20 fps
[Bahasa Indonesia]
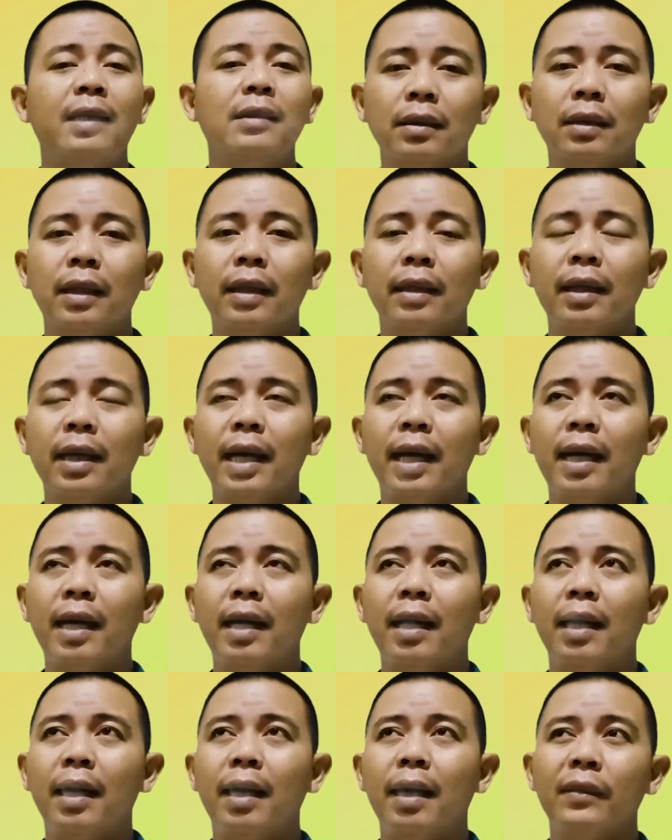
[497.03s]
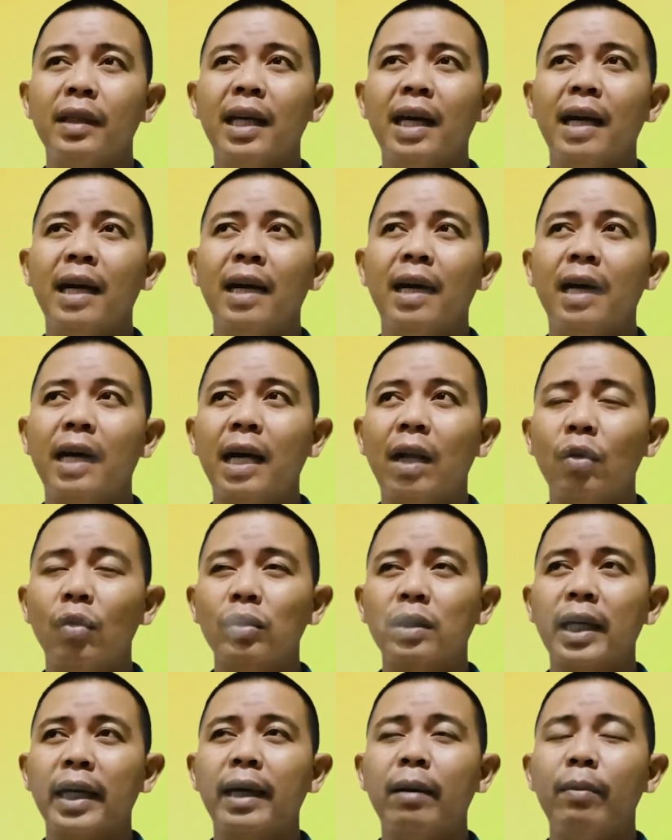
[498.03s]
Sehingga ya kalau
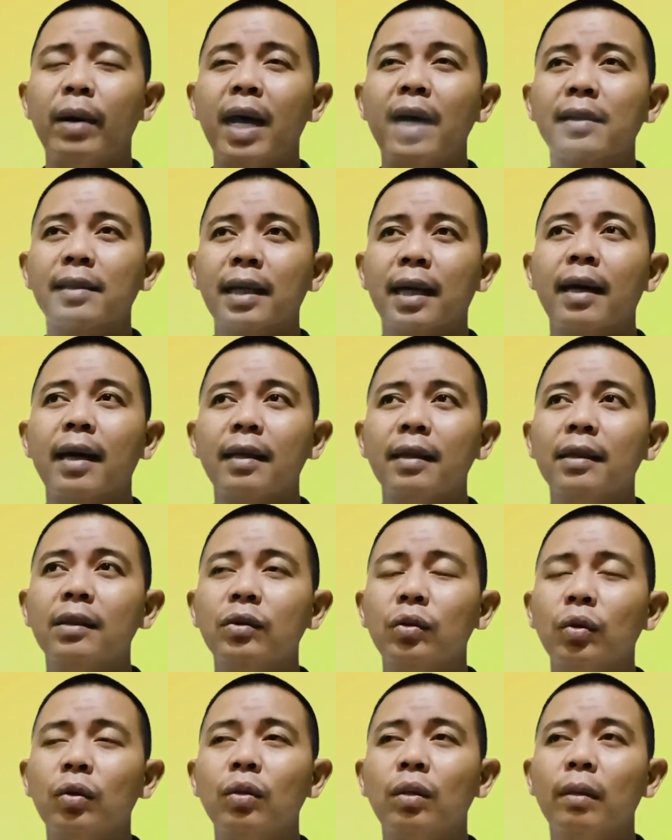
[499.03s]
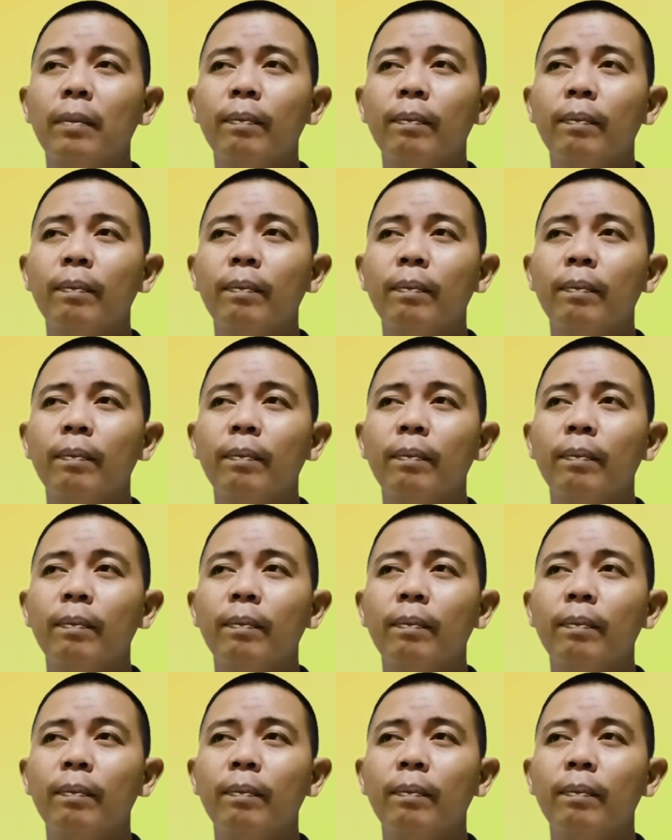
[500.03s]
saya bahasakan itu